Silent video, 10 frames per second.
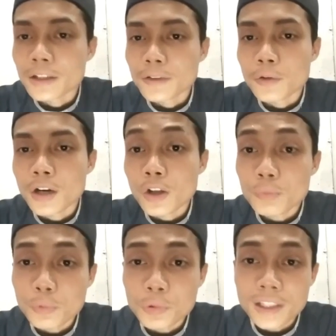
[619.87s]

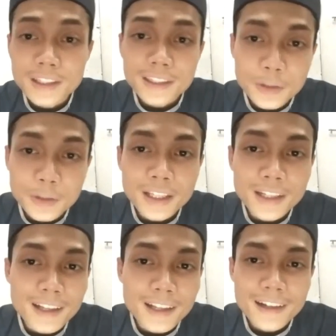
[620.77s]
Walaupun kita tahu ini
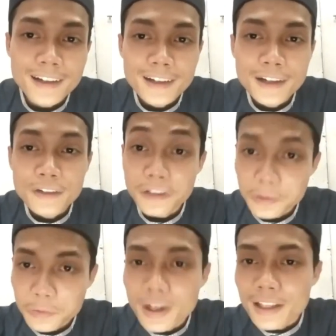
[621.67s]
adalah
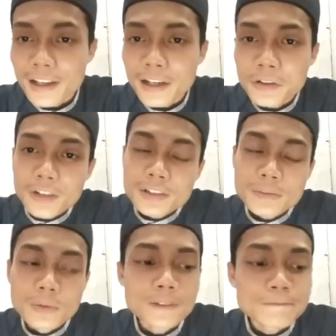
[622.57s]
virtual ya kawan-kawan semua.